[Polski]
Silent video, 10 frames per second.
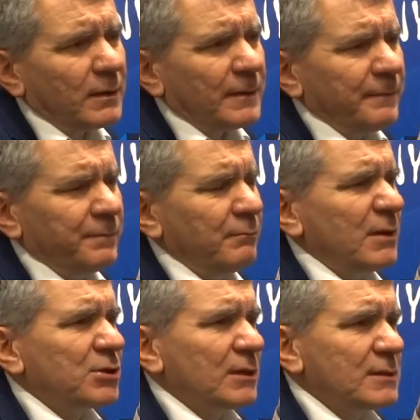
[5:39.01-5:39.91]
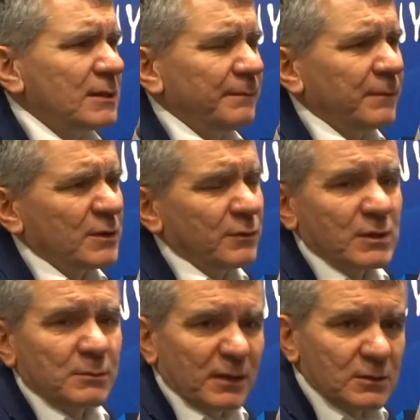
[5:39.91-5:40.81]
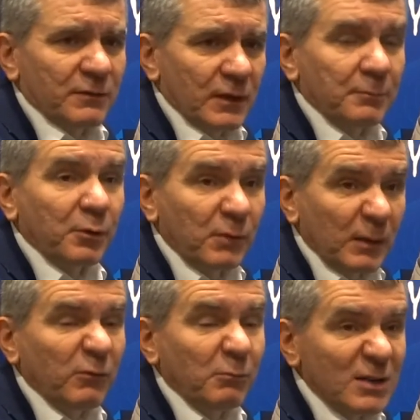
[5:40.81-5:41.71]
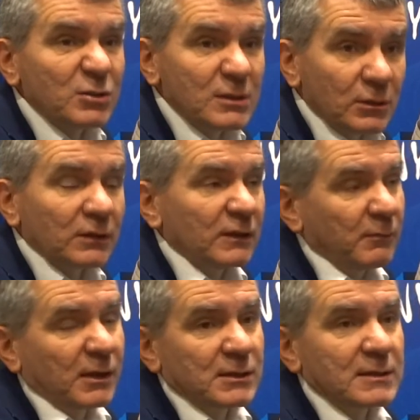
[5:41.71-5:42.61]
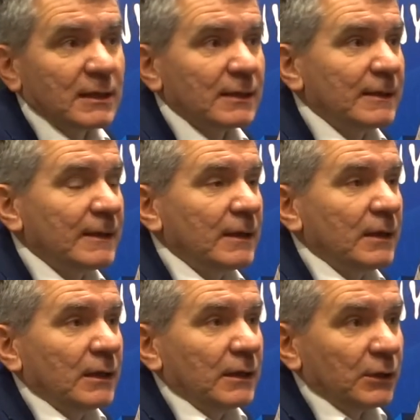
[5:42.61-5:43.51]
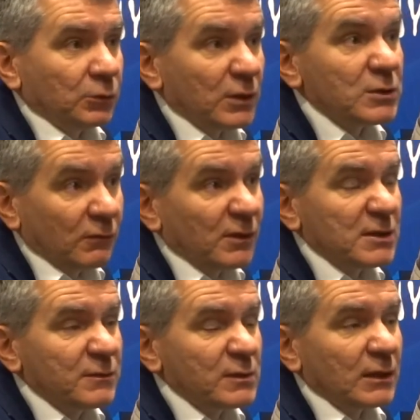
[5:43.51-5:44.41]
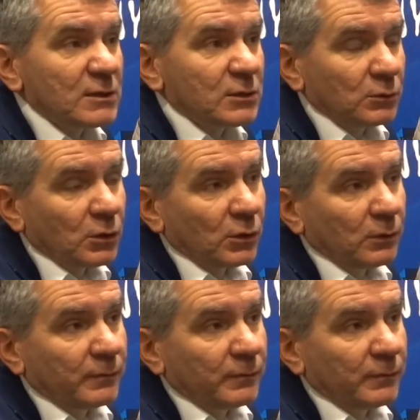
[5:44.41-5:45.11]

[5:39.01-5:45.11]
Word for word: ma szansę rozwiązać bardzo wiele problemów bardzo istotnych w Barcicach, które są właśnie związane z tą drogą.